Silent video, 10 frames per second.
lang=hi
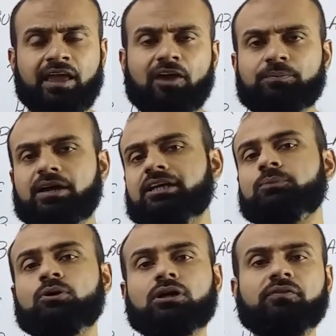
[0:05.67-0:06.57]
एफ बी आर का
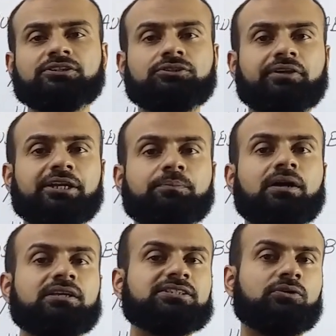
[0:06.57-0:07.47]
मौका जो ट्रेड
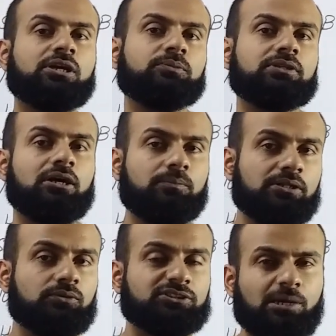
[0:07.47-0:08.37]
बॉडीज़ हैं उनके
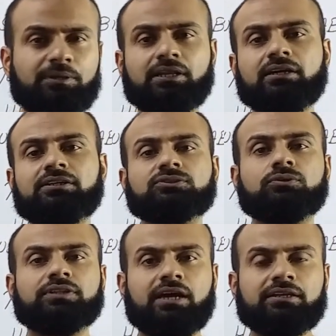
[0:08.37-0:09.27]
मुतालबात को सामने रखकर इसको
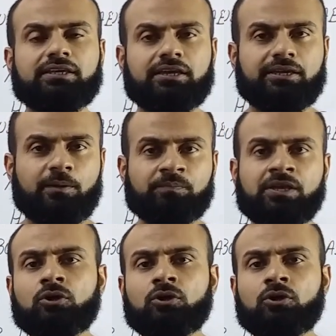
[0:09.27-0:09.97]
तैयार किया गया